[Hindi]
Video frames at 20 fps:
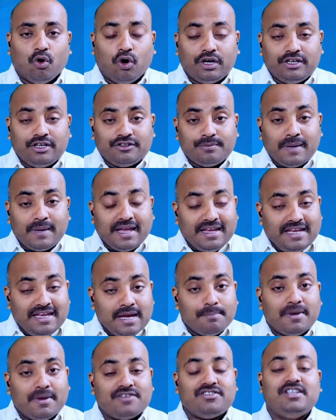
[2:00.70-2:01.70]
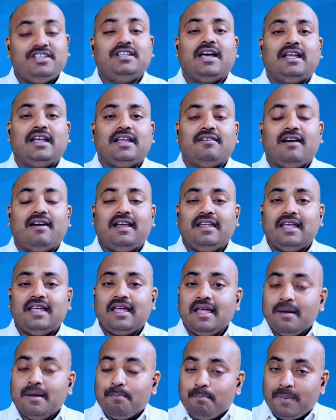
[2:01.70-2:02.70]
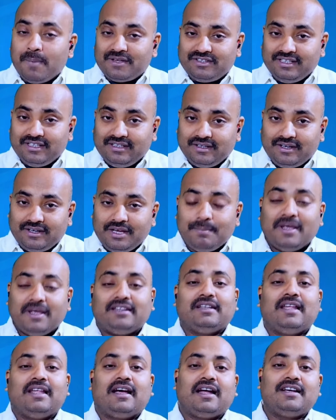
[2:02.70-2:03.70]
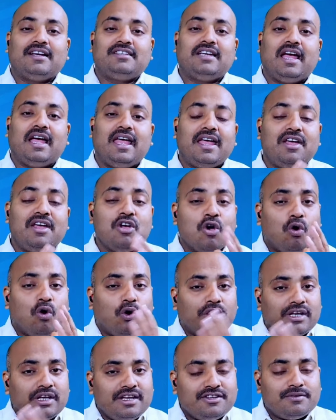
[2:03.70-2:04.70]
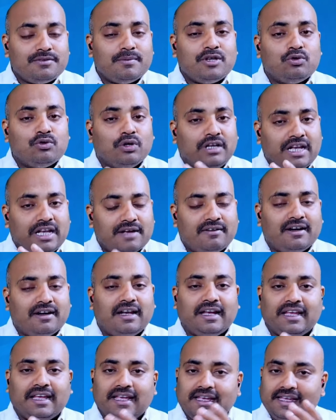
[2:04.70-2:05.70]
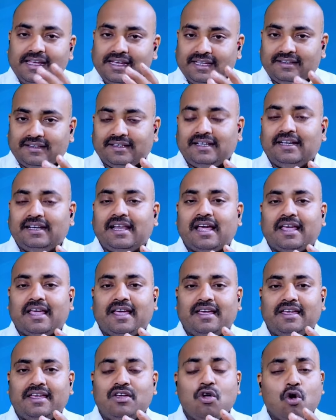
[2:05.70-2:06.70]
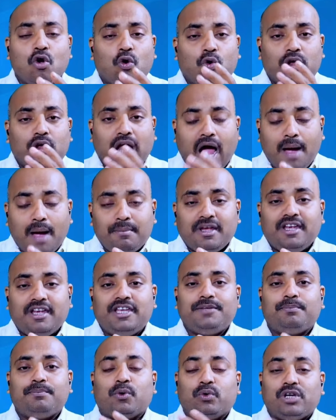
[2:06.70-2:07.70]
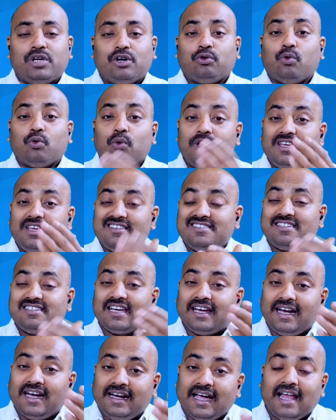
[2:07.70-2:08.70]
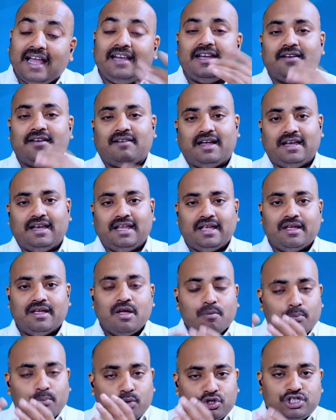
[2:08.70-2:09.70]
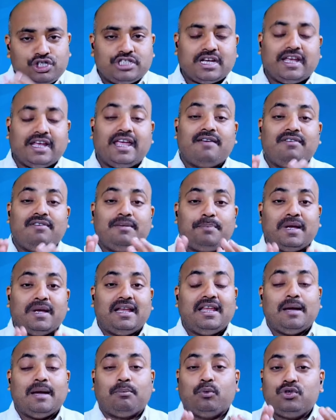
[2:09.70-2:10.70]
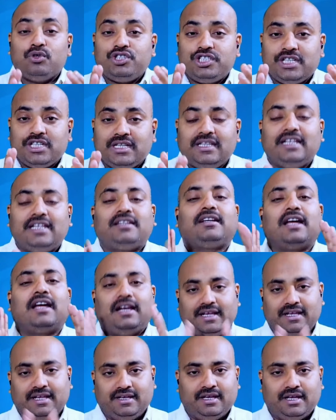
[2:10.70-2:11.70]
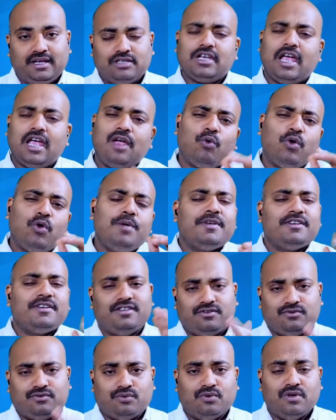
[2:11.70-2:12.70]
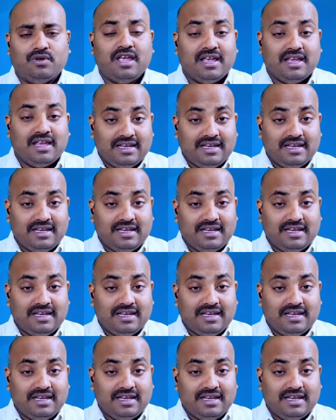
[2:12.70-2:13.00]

और इसमें ये मशीन आने वाली है मशीनरी में इतना खर्चा है और इसमें जो लेबर लगेगी इतनी लगेगी और हम इस प्रोजेक्ट को इस जगह डालने वाले हैं वो जगह भी पहले आपको चिन्हित कर लेनी है चाहे कोई बिजनेस हो